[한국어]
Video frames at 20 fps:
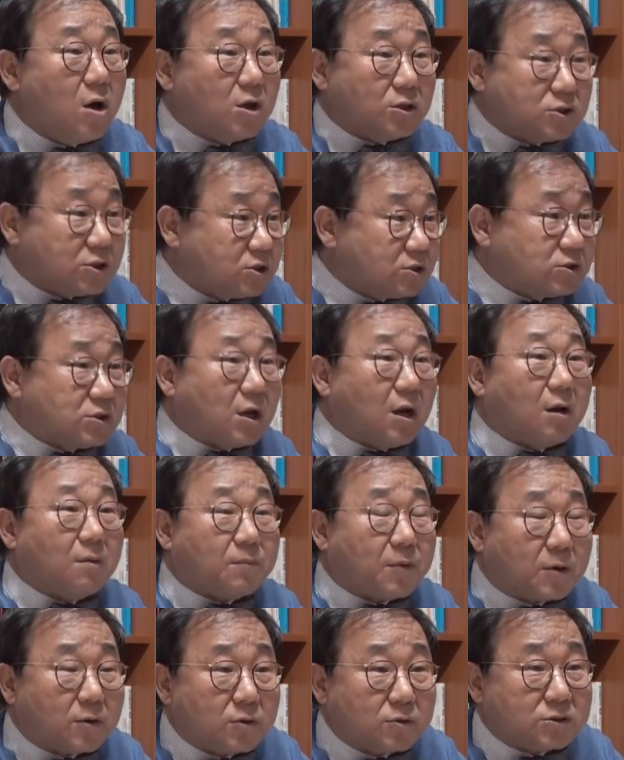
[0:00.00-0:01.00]
진짜
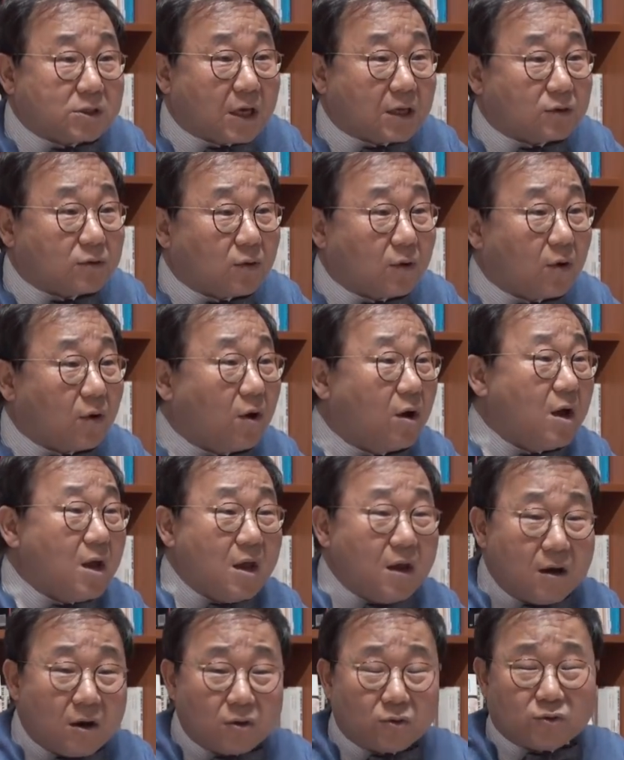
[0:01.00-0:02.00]
변호사도
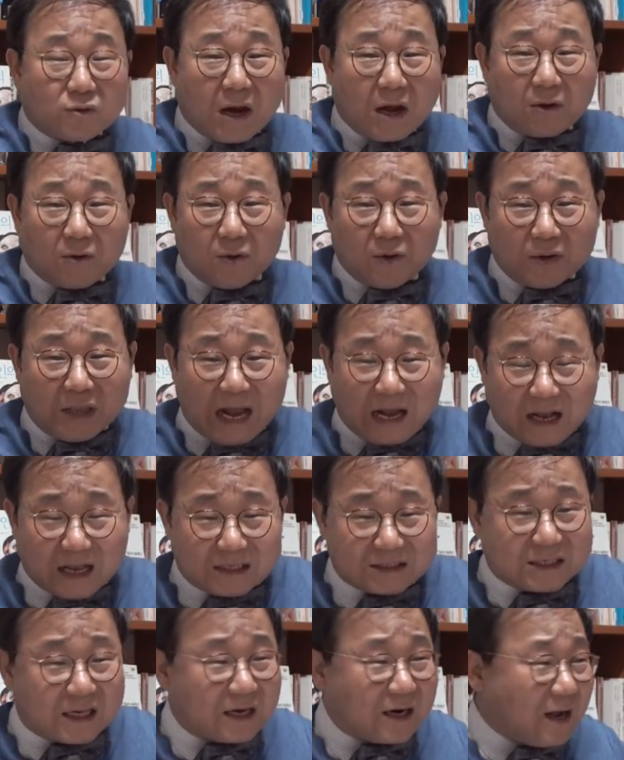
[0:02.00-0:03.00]
억울하고
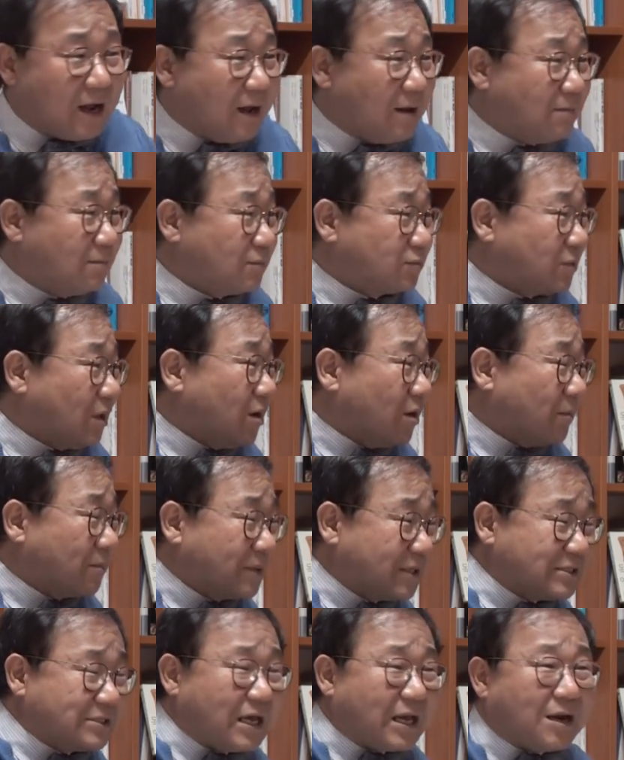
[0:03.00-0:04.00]
약한 사람
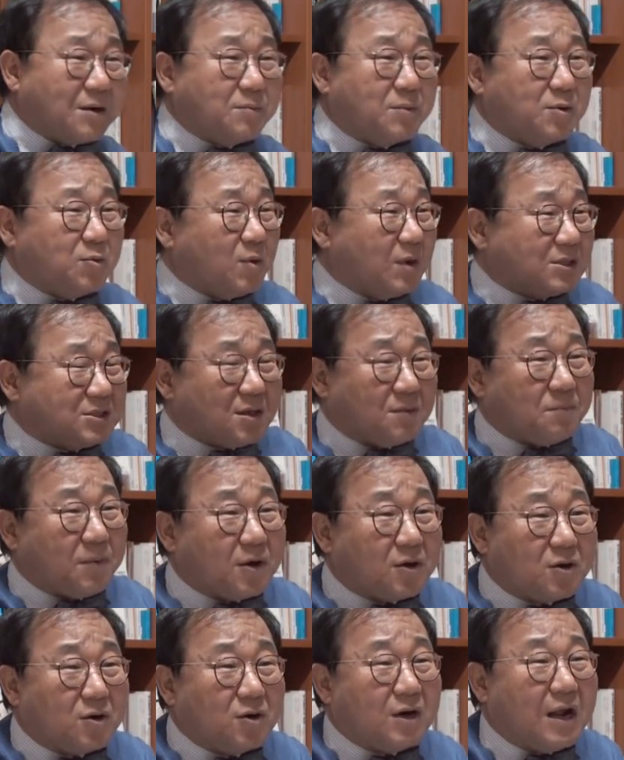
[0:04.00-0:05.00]
없는 사람을 위해서
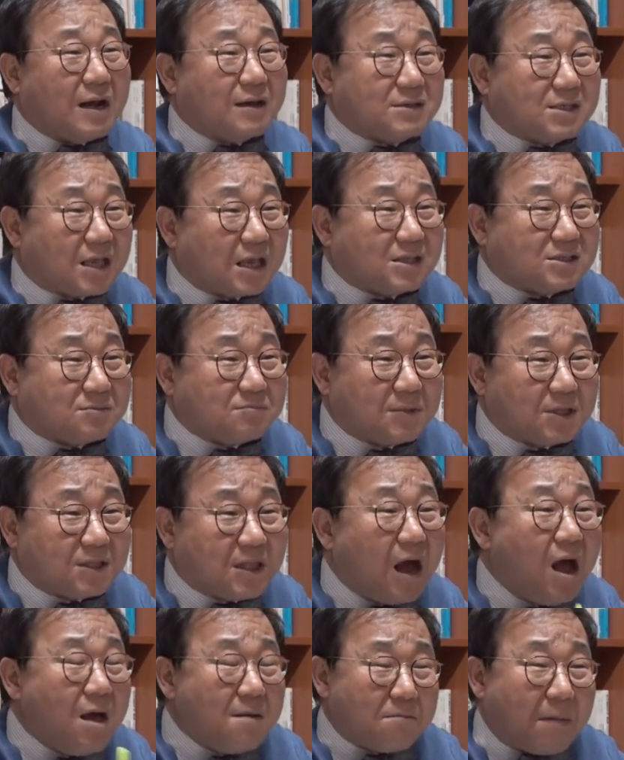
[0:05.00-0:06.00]
변호를
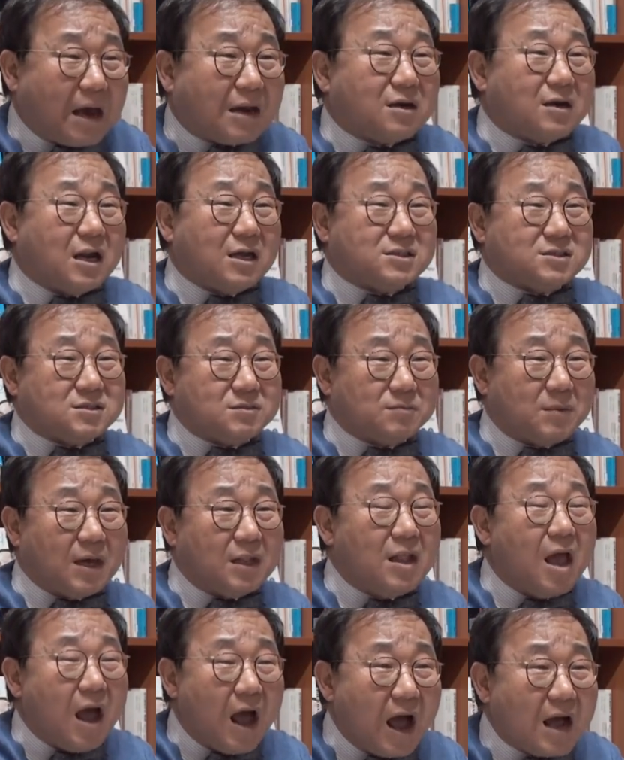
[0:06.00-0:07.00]
하겠습니다. 말은
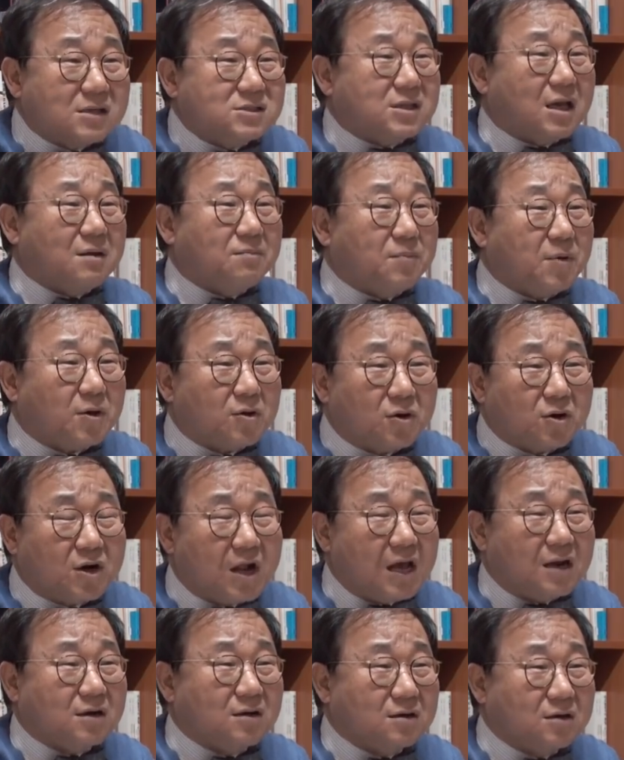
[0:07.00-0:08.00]
하지만 항상 변호를
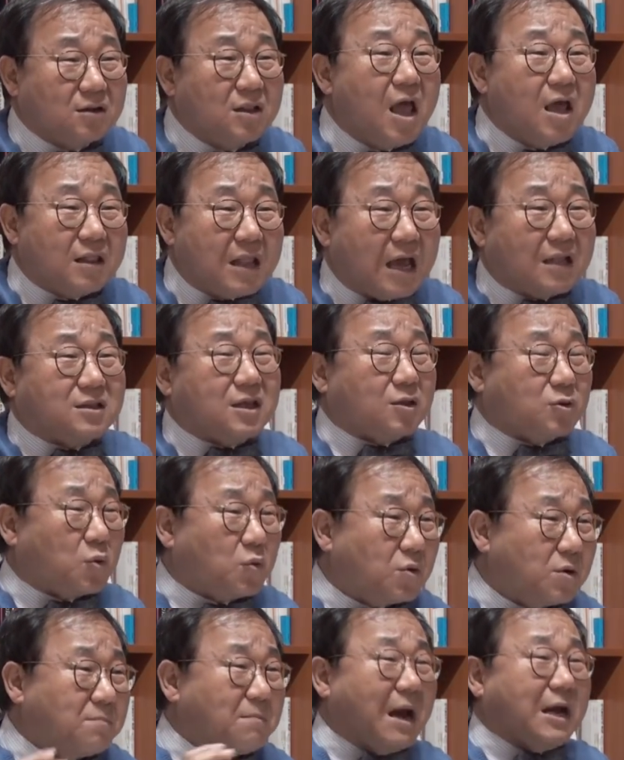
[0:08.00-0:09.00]
하는 건 내한테
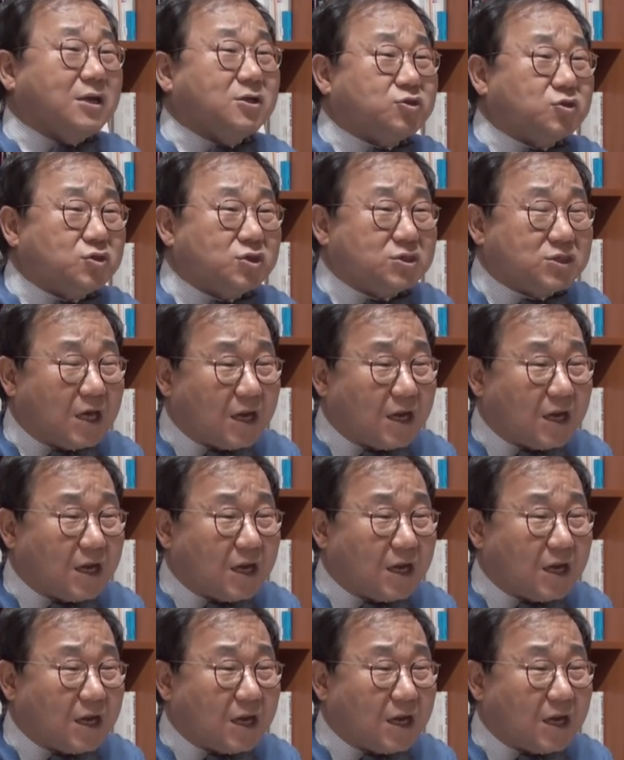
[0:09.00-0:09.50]
돈을 많이 주는 그렇죠.